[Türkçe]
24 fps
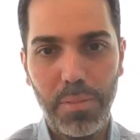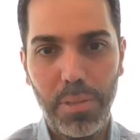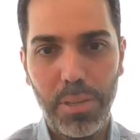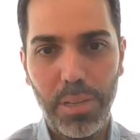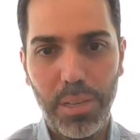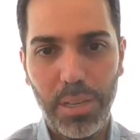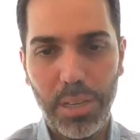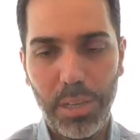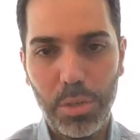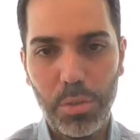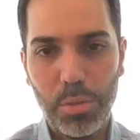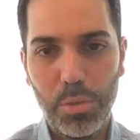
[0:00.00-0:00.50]

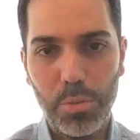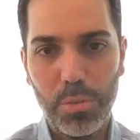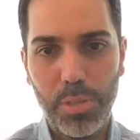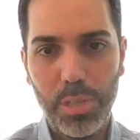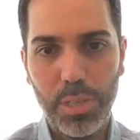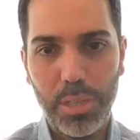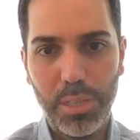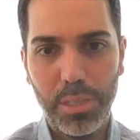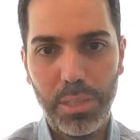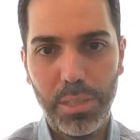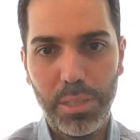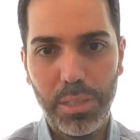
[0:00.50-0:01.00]
Ve
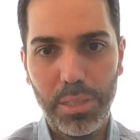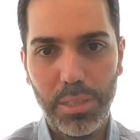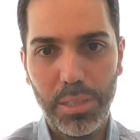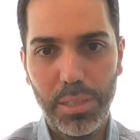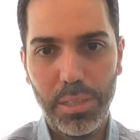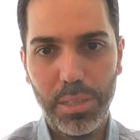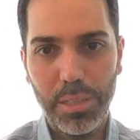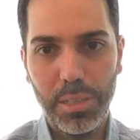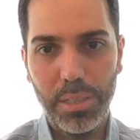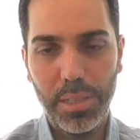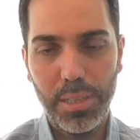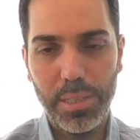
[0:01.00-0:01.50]
insurtech
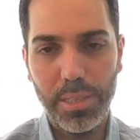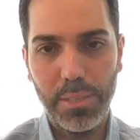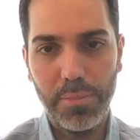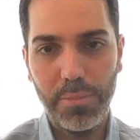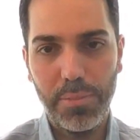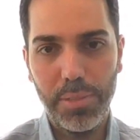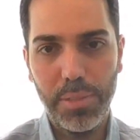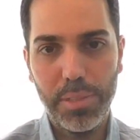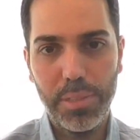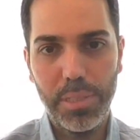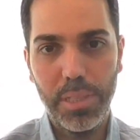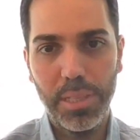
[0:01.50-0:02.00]
e,
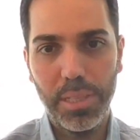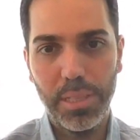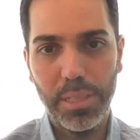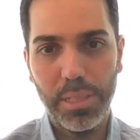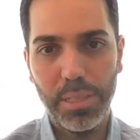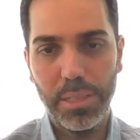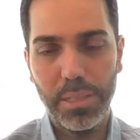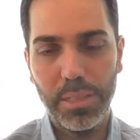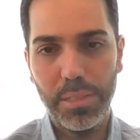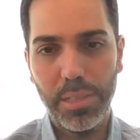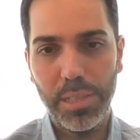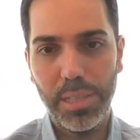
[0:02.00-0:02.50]
aslında
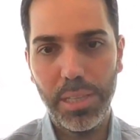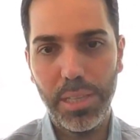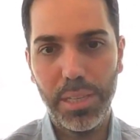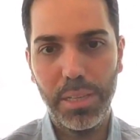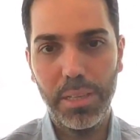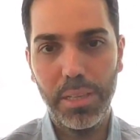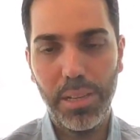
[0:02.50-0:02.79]
fintech'deki